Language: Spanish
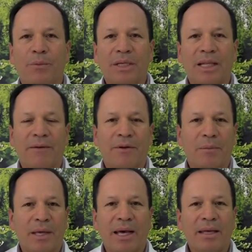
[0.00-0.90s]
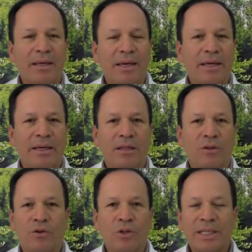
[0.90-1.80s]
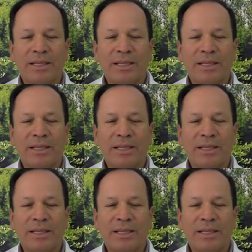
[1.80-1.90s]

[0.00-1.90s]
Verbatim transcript: pues la enfermedad eh, no